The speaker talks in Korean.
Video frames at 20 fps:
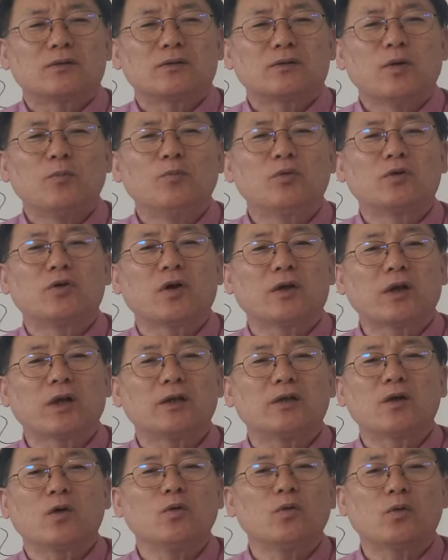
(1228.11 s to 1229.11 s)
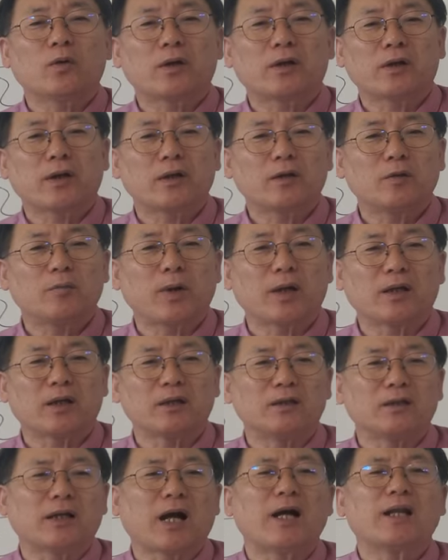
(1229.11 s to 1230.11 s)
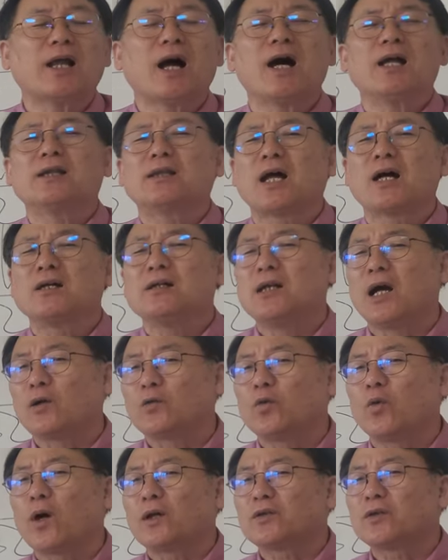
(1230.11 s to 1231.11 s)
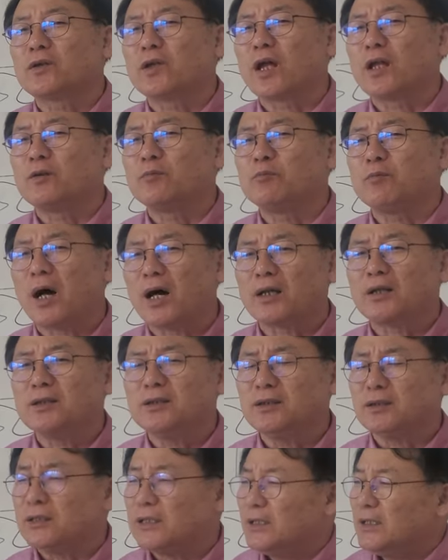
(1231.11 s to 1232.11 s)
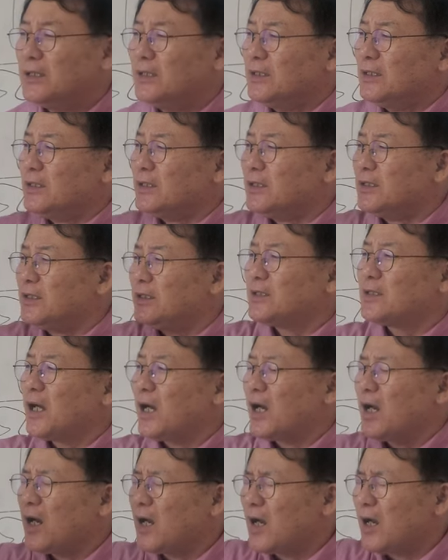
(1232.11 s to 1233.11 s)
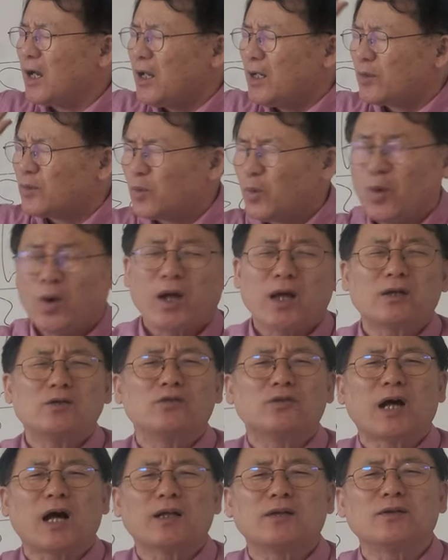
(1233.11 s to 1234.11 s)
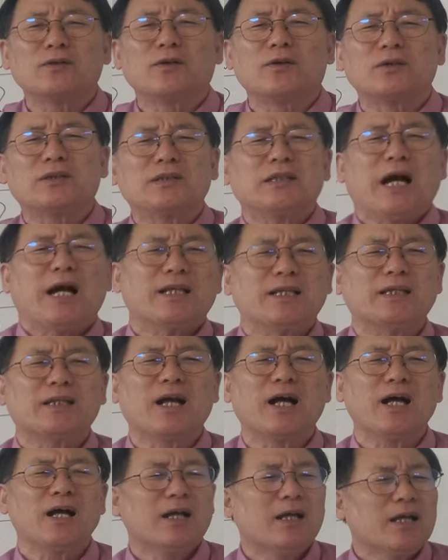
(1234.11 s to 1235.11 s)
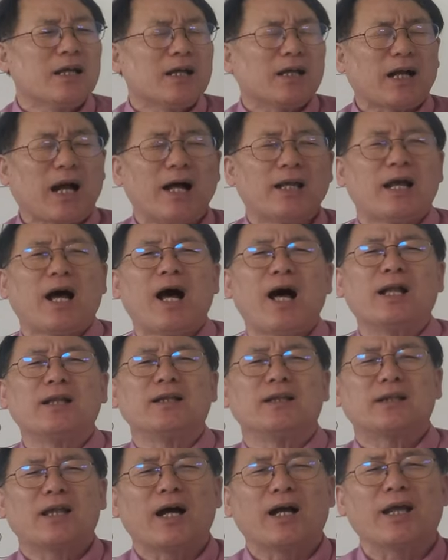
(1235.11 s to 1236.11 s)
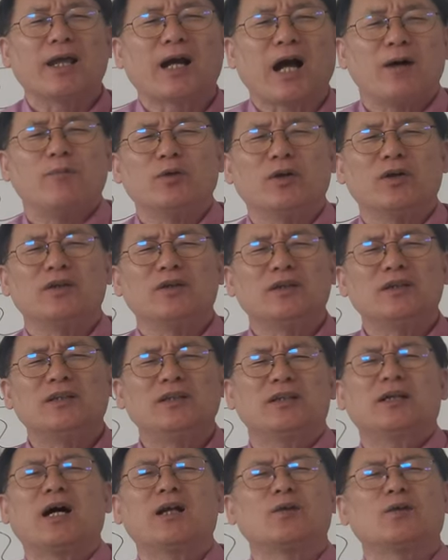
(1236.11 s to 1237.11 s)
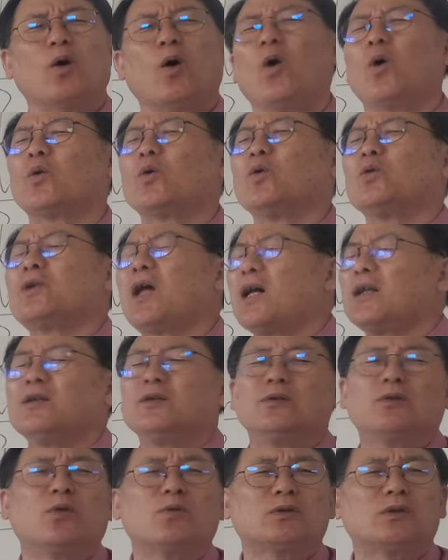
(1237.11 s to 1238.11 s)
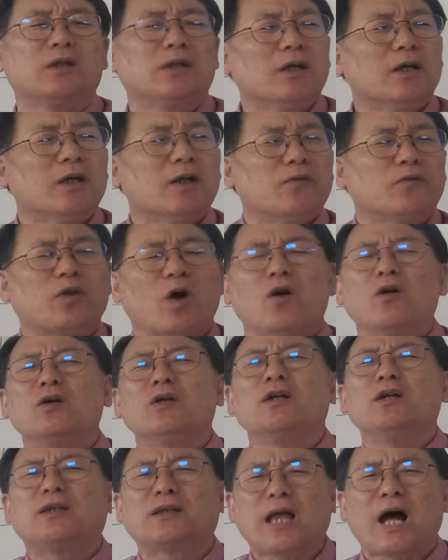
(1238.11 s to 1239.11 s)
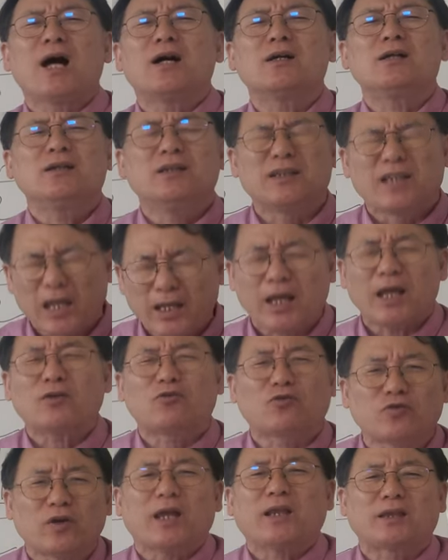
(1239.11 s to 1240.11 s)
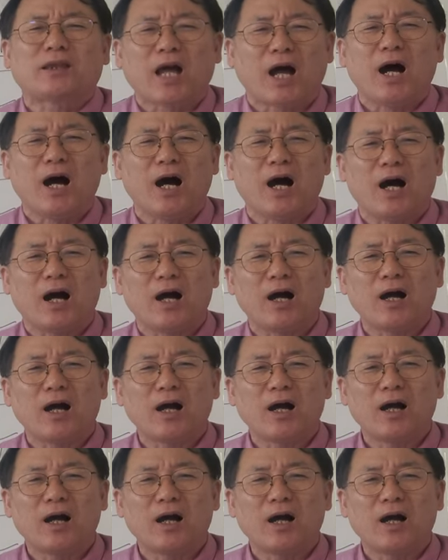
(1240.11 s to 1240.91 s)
전부 그렇게 현혹해서 말하지 가나안 땅을 약속하셨다는 말은 네가 노예로 사는 것이 아니라 가나안 땅에 가면 네가 너로 사는 곳이 너희 땅을 내게 주겠다